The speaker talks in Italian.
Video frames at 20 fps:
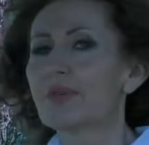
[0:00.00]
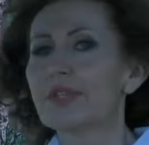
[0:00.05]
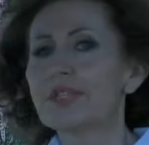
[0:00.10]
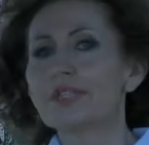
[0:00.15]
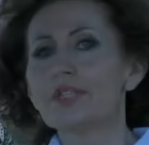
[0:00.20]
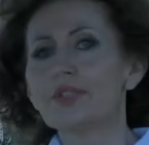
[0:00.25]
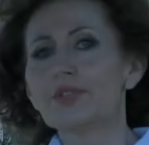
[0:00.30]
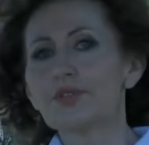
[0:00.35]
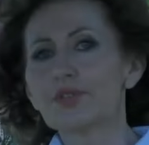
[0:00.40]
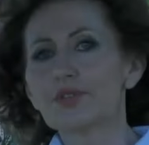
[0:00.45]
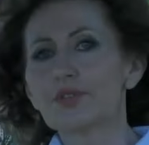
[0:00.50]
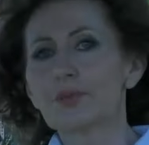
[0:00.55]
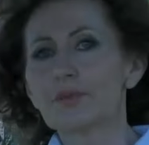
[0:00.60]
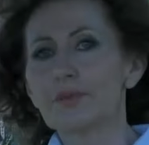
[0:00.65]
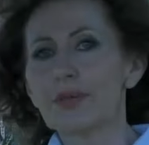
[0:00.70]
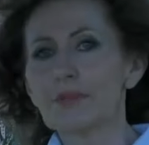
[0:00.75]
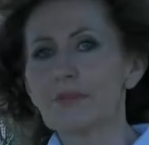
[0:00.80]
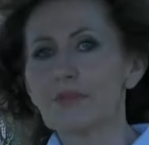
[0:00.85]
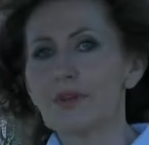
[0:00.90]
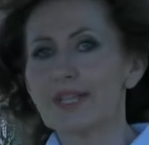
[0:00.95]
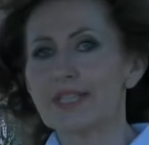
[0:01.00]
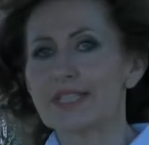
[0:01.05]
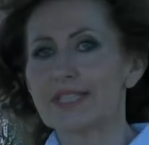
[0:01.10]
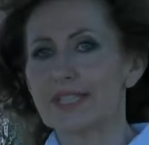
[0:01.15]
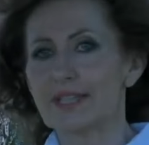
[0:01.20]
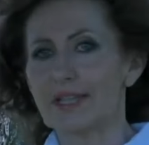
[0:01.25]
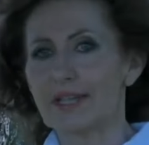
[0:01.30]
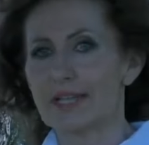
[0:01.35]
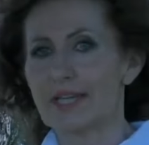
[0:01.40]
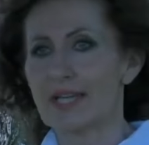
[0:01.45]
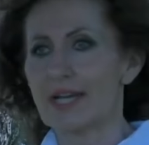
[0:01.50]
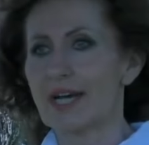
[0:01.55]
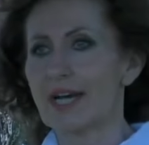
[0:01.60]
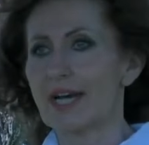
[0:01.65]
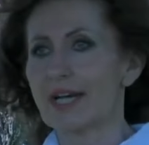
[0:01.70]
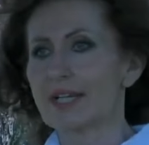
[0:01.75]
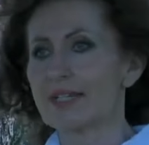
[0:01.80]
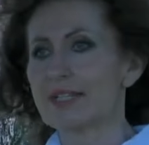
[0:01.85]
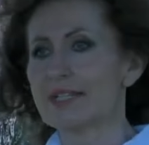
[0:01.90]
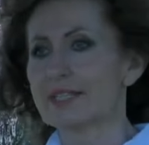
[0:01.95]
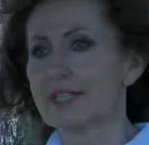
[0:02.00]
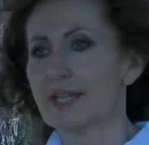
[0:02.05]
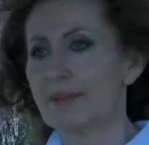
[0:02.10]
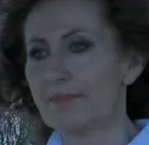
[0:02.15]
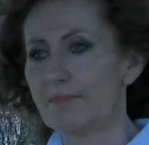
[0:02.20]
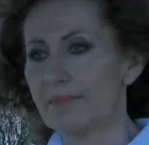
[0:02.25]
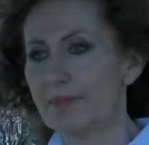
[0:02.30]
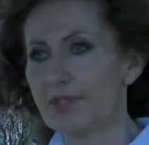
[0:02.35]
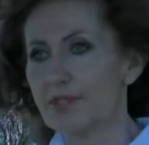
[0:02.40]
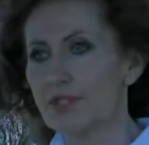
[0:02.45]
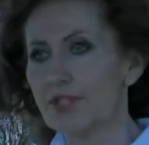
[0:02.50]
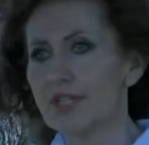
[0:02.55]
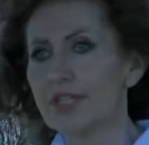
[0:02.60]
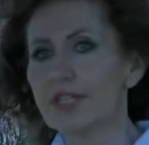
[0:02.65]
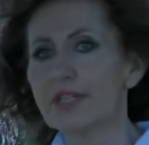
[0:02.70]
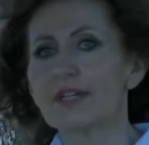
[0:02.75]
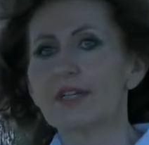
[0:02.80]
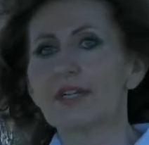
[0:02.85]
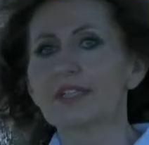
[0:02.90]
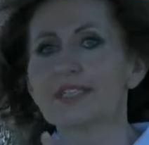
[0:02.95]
quindi noi dobbiamo essere chiari, semplici,